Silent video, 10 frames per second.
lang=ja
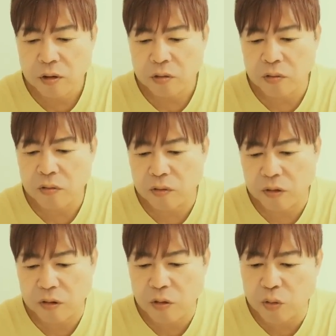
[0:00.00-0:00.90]
そうですよね
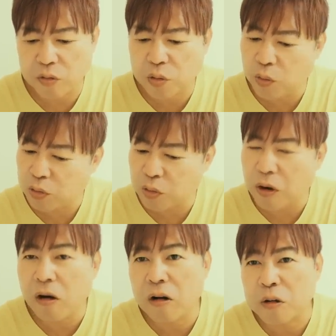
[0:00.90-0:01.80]
結構相当
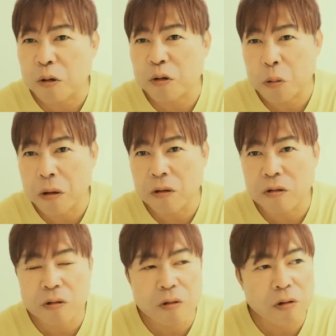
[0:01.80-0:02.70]
長かったですよね
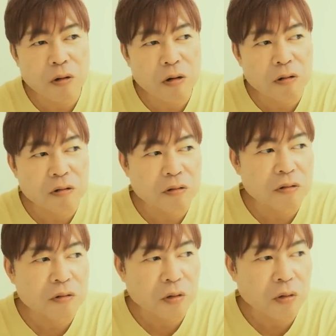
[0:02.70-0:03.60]
1時間半
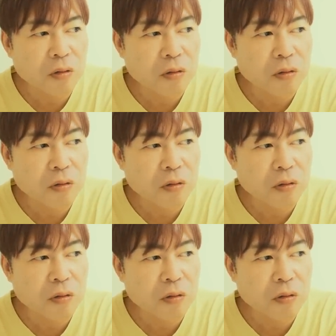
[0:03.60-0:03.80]
ですか